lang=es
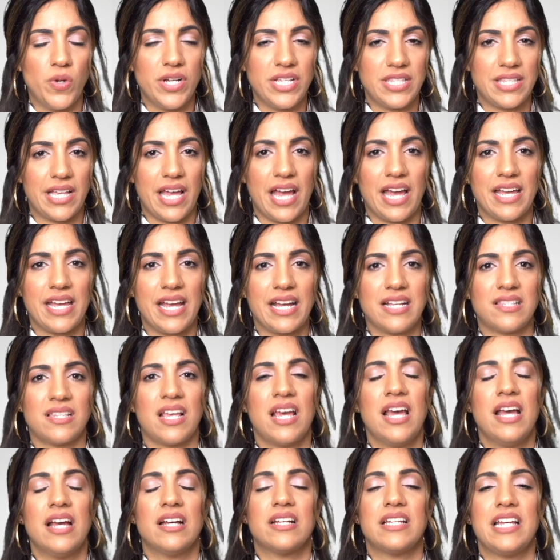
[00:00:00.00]
USCIS
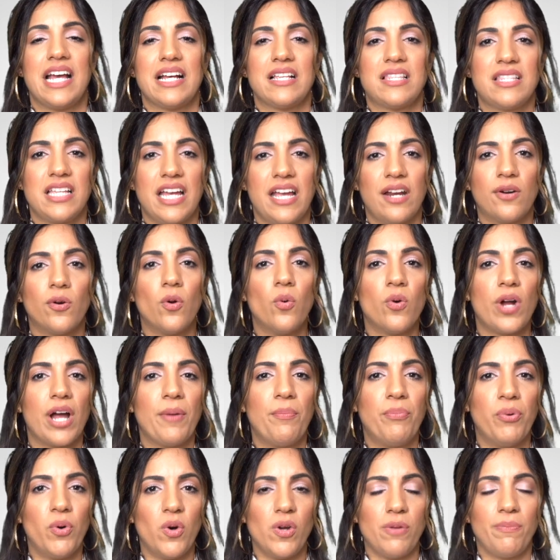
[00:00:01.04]
y hacer un
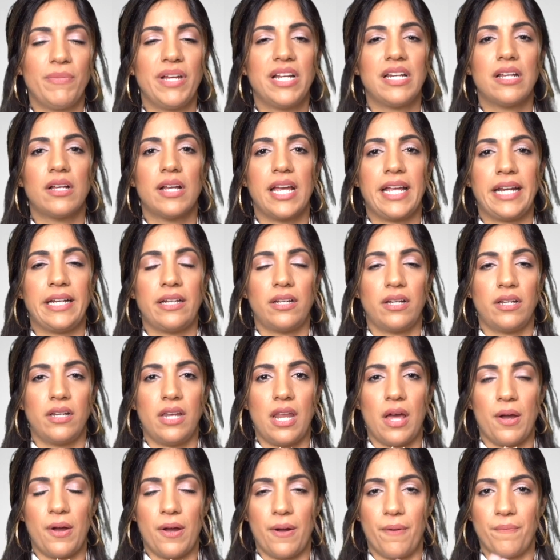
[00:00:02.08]
appointment en,
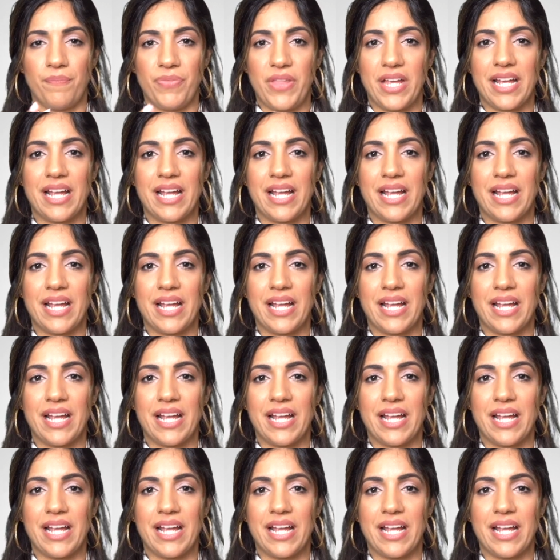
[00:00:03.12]
la,